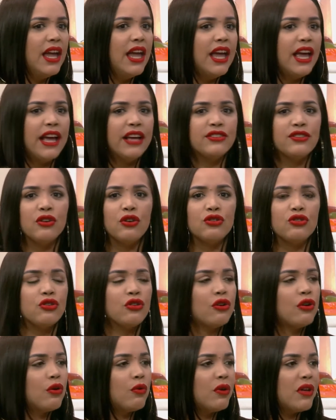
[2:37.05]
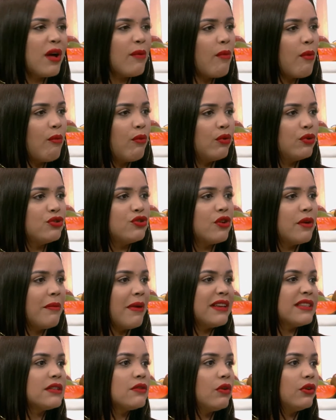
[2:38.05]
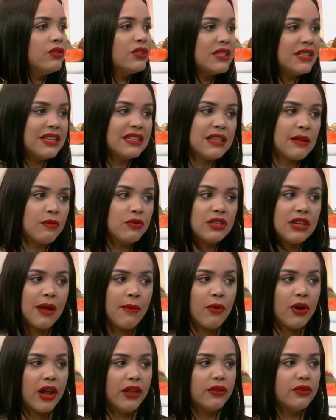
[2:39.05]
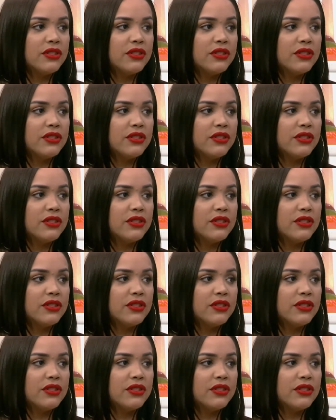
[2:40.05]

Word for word: Eso nosotros lo cuidamos mucho y más si estamos laborando.